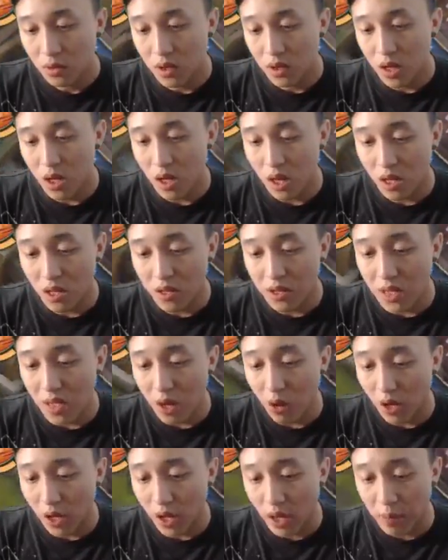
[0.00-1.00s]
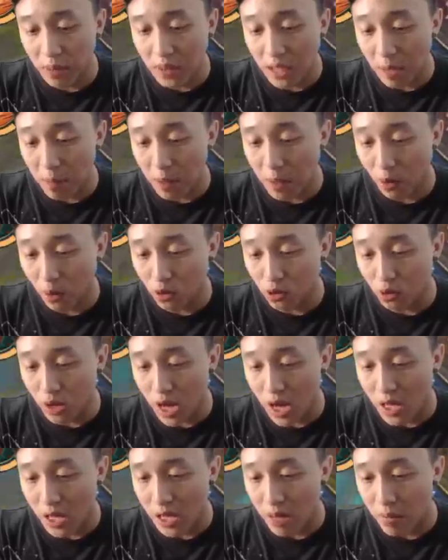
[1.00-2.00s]
Ya kalian tau lah ya betapa gue
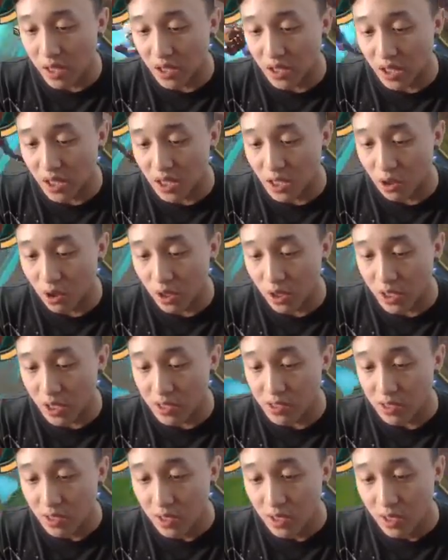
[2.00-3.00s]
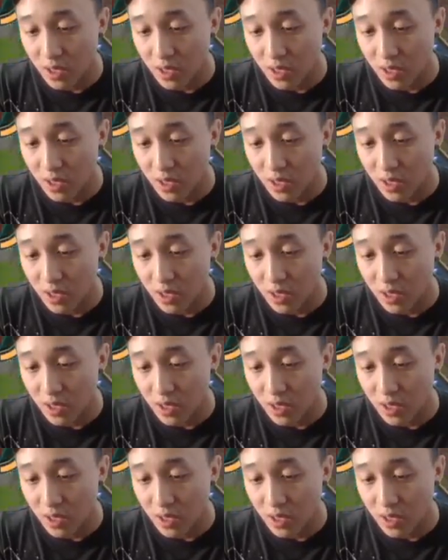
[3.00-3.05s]
sukanya sama hero guys.